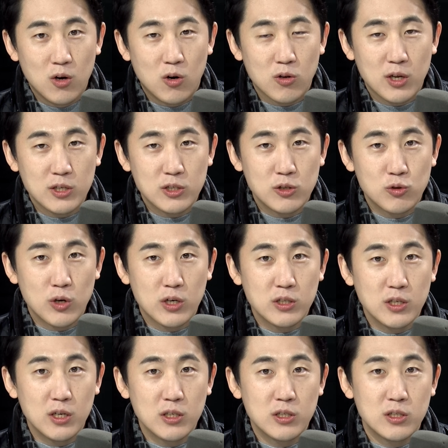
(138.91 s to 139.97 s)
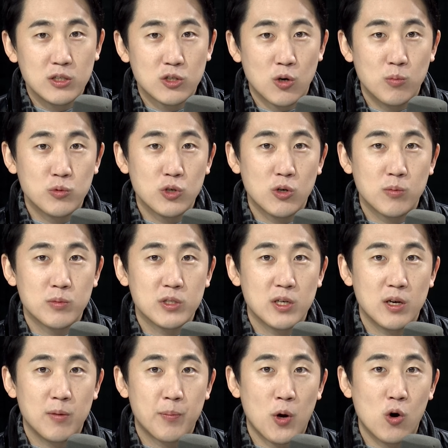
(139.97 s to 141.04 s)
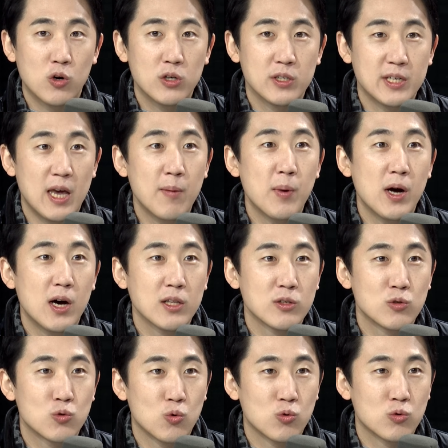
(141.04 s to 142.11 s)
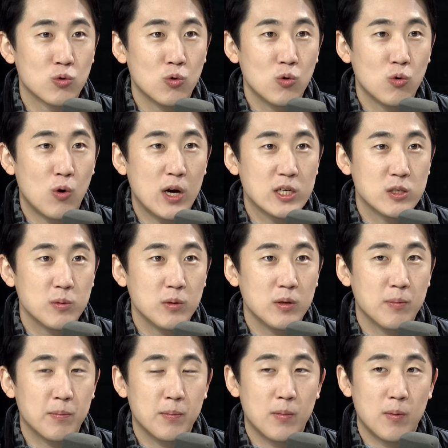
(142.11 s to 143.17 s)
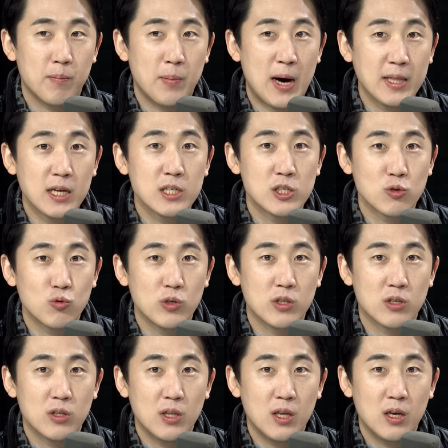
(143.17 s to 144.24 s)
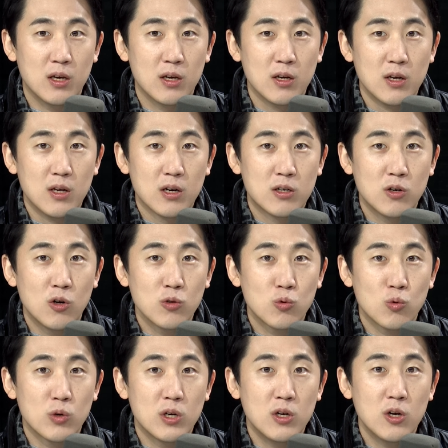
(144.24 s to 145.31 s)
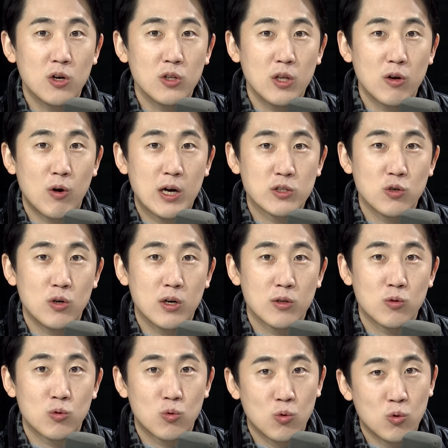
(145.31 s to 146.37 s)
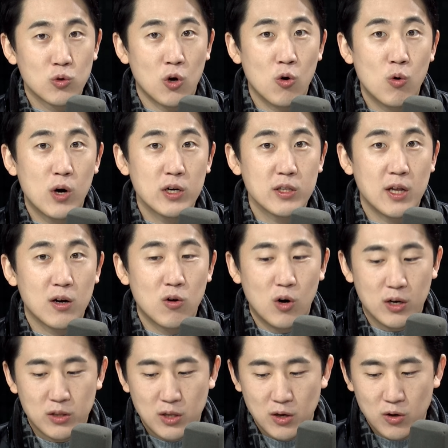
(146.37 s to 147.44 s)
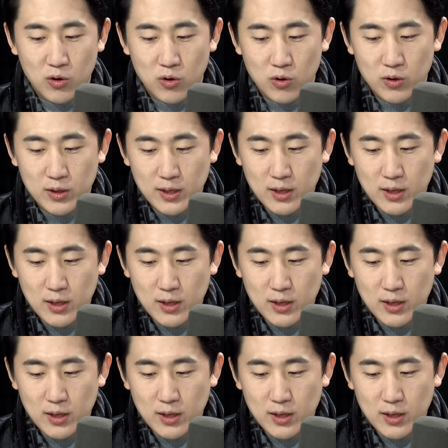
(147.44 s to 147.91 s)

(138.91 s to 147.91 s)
어, 사실 최근에는 점점 이제 병을 예방하는 쪽으로 음. 관심이 많아지고 있는데 그런 또 일련의 과정과도 또 연관이 될 것 같아요.